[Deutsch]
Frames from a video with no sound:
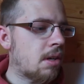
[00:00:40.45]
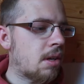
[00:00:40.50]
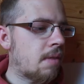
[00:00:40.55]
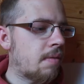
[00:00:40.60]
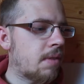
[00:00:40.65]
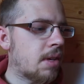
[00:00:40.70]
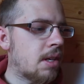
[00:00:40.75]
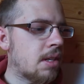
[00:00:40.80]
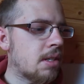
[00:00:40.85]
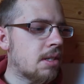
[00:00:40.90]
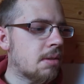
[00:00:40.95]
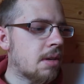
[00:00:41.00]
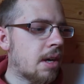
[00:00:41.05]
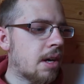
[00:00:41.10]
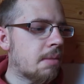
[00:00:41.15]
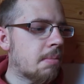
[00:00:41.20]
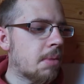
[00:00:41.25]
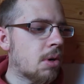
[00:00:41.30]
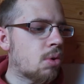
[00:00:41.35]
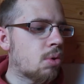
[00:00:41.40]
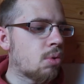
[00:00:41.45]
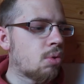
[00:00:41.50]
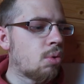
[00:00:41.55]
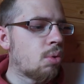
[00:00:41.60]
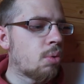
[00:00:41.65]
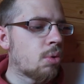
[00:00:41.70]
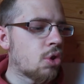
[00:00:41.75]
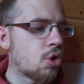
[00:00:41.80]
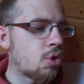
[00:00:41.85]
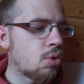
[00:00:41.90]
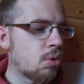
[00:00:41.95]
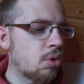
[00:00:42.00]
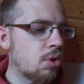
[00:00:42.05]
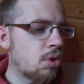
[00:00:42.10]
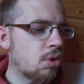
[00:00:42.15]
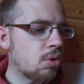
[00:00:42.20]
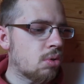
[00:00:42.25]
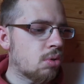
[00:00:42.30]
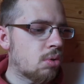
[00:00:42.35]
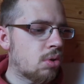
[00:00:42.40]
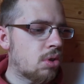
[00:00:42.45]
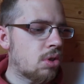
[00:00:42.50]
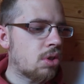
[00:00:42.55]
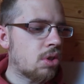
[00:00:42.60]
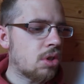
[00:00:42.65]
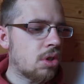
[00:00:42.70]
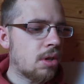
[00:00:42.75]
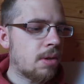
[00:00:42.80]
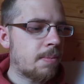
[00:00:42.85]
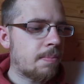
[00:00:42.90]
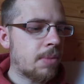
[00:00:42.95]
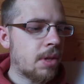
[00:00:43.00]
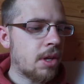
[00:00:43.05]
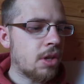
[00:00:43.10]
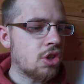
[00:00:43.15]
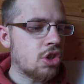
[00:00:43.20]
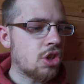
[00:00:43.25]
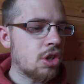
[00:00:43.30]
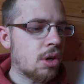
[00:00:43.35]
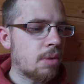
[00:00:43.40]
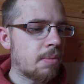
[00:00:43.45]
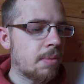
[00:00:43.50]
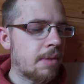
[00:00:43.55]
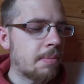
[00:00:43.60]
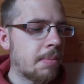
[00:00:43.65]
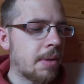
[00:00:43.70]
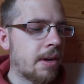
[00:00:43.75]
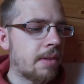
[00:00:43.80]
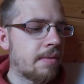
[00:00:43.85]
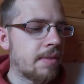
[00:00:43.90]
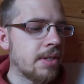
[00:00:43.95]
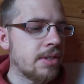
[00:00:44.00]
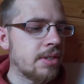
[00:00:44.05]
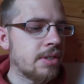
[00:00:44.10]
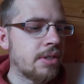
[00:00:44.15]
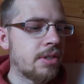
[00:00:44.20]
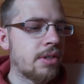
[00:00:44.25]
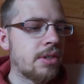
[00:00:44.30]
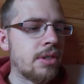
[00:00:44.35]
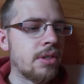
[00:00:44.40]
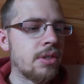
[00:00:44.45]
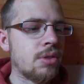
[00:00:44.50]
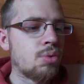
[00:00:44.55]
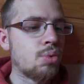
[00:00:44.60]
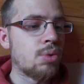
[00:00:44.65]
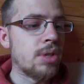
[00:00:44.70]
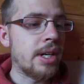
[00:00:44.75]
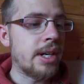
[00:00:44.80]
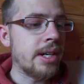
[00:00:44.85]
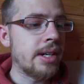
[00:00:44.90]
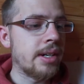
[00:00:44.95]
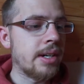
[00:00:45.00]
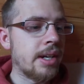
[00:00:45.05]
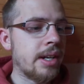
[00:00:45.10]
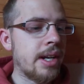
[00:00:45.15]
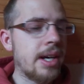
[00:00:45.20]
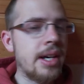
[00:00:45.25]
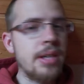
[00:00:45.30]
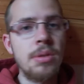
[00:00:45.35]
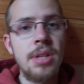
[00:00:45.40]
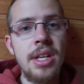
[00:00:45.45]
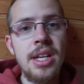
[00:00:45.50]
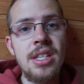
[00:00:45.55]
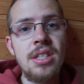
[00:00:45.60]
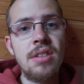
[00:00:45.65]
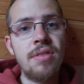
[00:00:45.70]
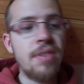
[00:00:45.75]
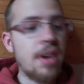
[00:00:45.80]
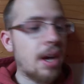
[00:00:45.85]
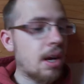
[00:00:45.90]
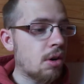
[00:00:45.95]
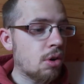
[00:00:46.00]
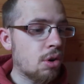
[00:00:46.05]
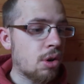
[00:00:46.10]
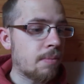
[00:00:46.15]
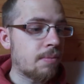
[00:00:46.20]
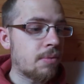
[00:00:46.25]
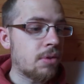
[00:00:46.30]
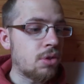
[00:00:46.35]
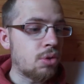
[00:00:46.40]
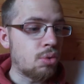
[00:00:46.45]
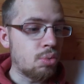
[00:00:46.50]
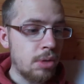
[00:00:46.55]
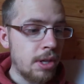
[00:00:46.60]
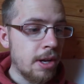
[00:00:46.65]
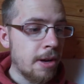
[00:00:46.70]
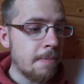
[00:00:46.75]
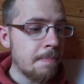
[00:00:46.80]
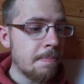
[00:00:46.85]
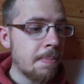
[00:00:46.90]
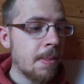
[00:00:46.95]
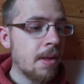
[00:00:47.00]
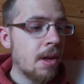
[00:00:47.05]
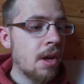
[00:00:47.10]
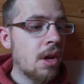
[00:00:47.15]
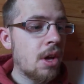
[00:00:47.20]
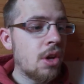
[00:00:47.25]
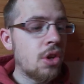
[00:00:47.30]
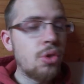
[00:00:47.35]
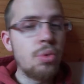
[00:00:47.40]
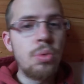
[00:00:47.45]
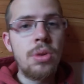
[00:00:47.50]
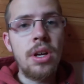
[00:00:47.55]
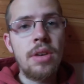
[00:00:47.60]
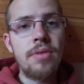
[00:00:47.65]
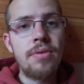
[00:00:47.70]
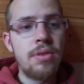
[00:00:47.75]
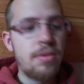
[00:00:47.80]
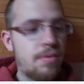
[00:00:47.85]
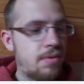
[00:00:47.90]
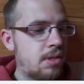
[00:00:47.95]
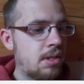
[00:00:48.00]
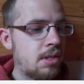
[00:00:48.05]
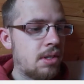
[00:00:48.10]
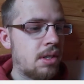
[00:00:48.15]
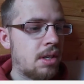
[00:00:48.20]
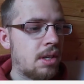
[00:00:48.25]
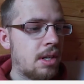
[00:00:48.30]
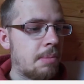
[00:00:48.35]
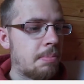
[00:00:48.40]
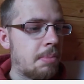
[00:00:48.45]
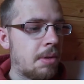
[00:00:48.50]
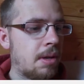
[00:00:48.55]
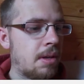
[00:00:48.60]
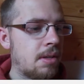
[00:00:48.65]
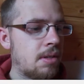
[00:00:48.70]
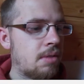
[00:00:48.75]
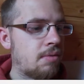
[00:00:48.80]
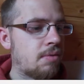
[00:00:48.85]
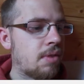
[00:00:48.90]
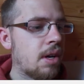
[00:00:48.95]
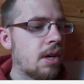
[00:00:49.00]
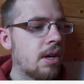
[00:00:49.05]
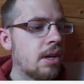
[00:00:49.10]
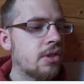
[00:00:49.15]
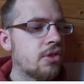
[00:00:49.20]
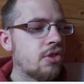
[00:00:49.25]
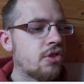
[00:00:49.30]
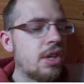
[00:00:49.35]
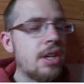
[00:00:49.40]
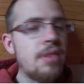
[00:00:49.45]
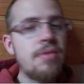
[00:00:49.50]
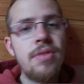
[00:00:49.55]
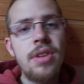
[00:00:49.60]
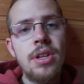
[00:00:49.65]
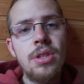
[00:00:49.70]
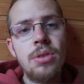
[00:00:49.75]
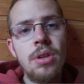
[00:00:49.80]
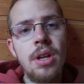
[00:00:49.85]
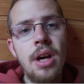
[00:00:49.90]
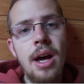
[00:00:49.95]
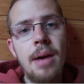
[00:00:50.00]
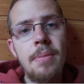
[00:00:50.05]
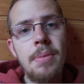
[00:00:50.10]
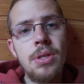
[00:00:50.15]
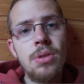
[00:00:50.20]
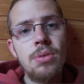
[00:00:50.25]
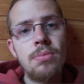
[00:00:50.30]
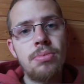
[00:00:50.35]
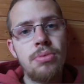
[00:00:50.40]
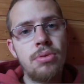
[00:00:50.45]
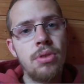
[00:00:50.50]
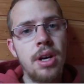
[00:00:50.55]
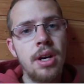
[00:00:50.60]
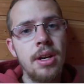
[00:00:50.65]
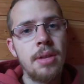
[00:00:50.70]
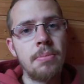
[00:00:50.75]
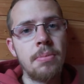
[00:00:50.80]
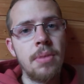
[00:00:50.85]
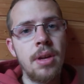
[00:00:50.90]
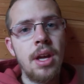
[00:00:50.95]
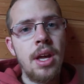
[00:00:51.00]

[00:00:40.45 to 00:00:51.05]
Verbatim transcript: Äh, wir gehen so gerade mal chronologisch durch und ähm, dann schauen wir mal, was ich hierzu sagen kann. Also die erste Frage kommt von Julia. Julia1510LP, sie fragt Netflix oder Amazon Prime.